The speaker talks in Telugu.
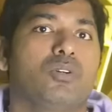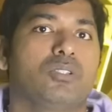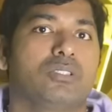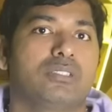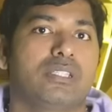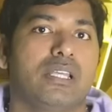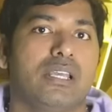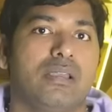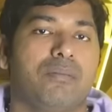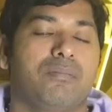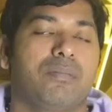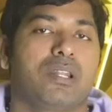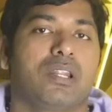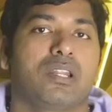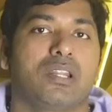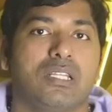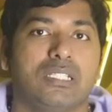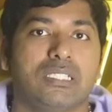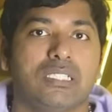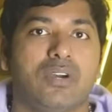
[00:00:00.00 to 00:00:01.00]
వస్తే మనం
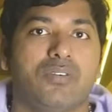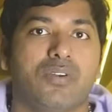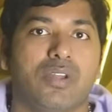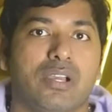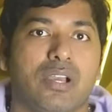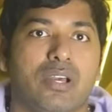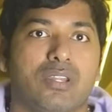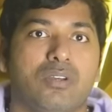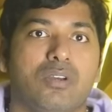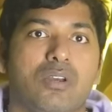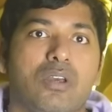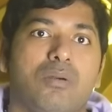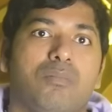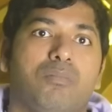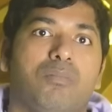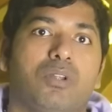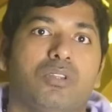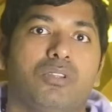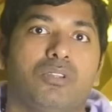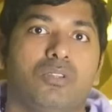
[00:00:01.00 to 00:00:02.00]
రీచ్ అవ్వడం కాదు
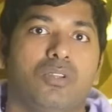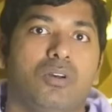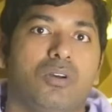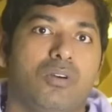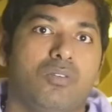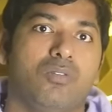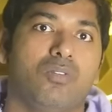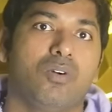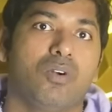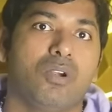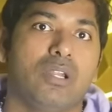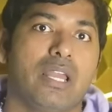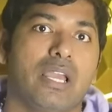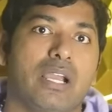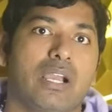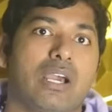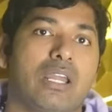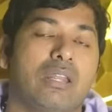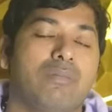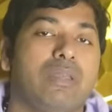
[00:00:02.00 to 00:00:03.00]
మొత్తం వరల్డ్
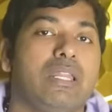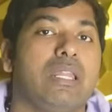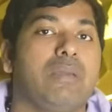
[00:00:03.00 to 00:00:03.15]
ఎకానమీనే